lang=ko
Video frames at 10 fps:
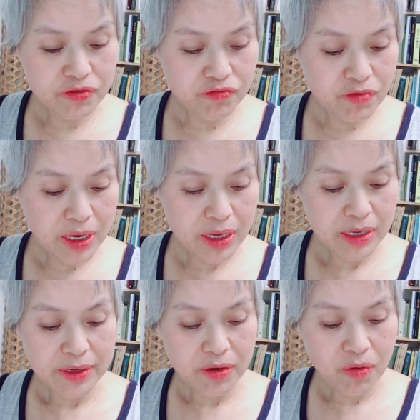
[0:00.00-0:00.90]
중화
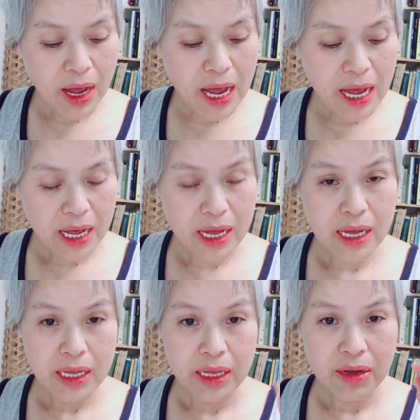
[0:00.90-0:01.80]
화
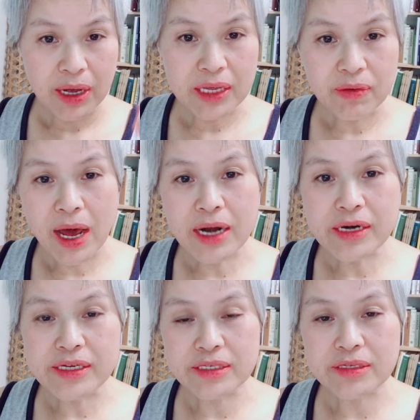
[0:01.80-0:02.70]
화,
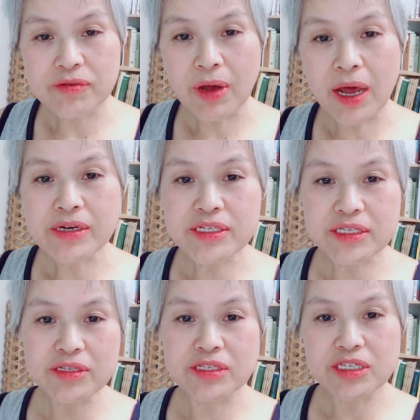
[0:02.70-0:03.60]
화를 쓰, 화를
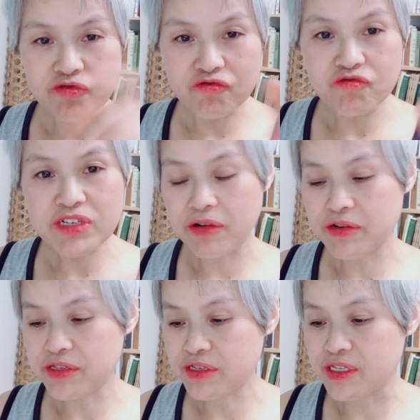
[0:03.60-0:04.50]
쓰든지 중국이라고
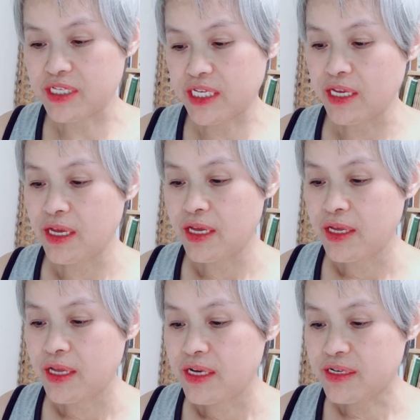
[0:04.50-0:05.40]
쓰든지
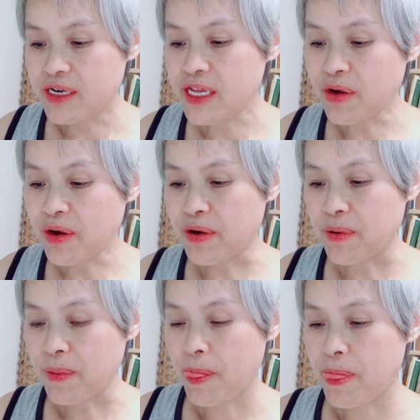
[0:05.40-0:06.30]
그래서
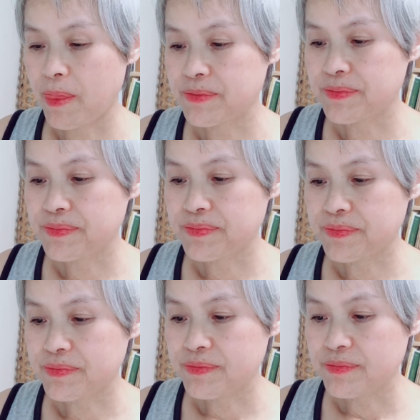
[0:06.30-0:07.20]

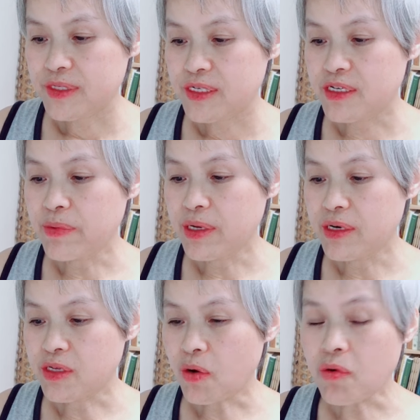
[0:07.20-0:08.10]

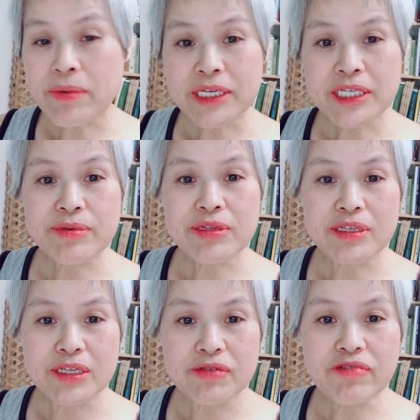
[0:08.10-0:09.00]
그러면은
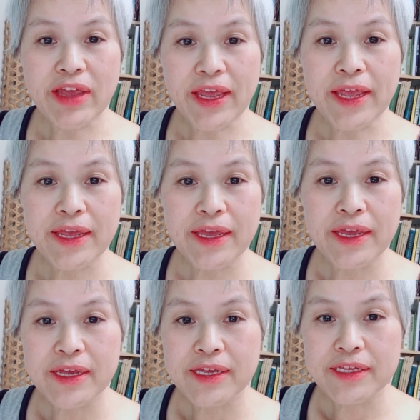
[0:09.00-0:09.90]
1912년 이후에
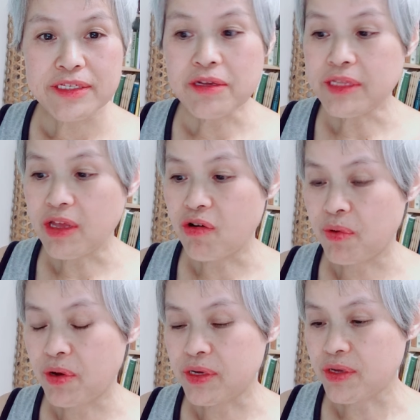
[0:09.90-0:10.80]
쓰였다고
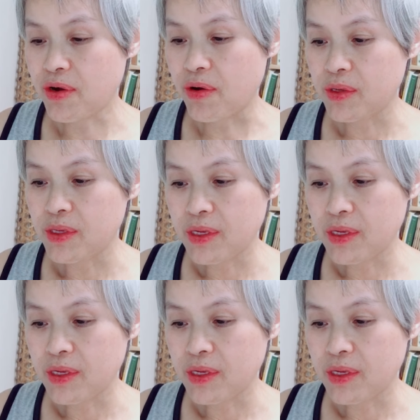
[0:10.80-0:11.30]
보여서